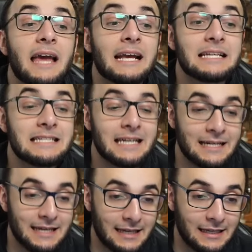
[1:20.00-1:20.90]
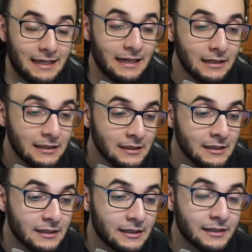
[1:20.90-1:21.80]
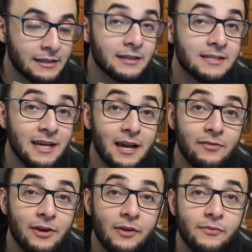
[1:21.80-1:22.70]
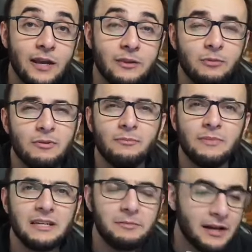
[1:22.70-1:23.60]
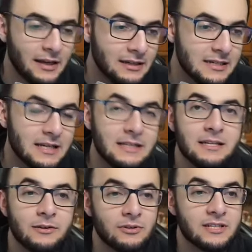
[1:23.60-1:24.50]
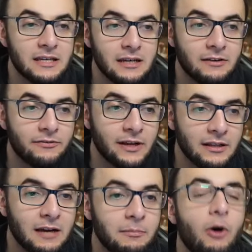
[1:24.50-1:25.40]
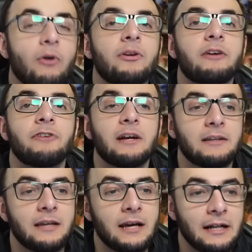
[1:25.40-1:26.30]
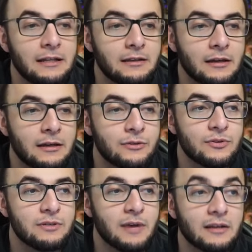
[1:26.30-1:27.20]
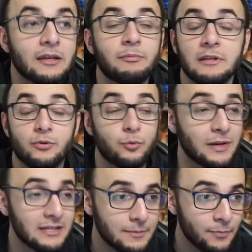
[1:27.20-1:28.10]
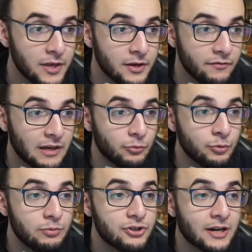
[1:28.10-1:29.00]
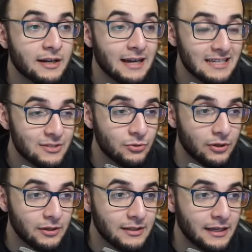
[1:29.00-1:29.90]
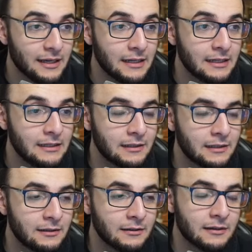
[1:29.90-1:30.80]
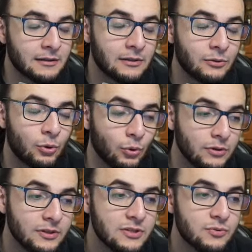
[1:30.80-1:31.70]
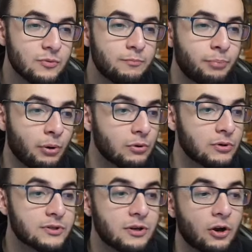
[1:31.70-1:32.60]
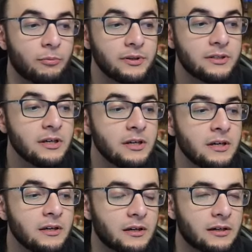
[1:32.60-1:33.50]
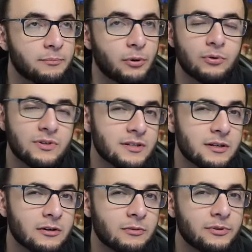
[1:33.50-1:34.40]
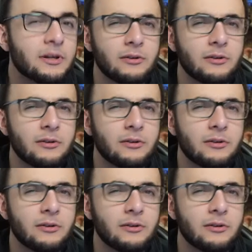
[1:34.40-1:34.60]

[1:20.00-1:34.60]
Extra-Deck, ja. Äh, sehr einfacher Effekt, nochmal minimal anders als der Constellar-Effekt, aber auch ein Effekt, der halt äh, zu diesem Archetype ganz gut passt. Wir haben Übelscher Castor, der äh, Klon ist zu Pollux, glaube ich. Äh, Pollux hieß er, glaube ich. Ne?